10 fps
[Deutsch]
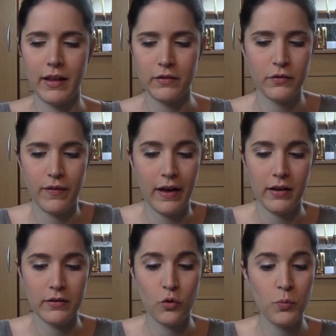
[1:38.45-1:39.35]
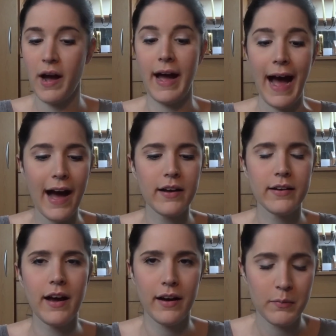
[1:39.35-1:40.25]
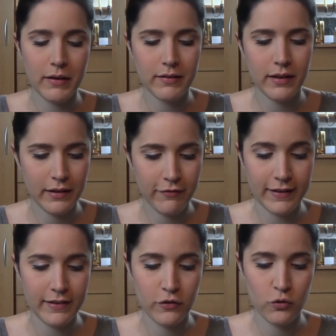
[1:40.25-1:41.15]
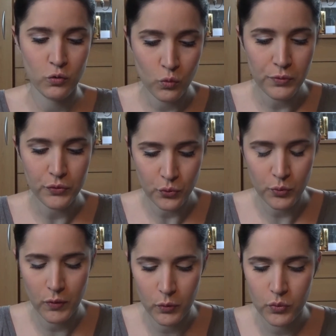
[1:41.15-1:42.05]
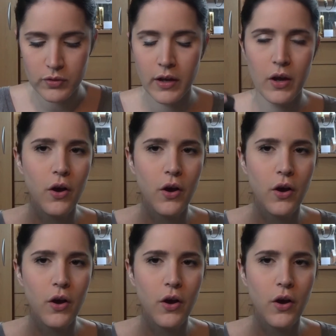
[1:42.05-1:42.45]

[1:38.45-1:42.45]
also es war eine überragende Haarmaske. Ich fand die super, super gut.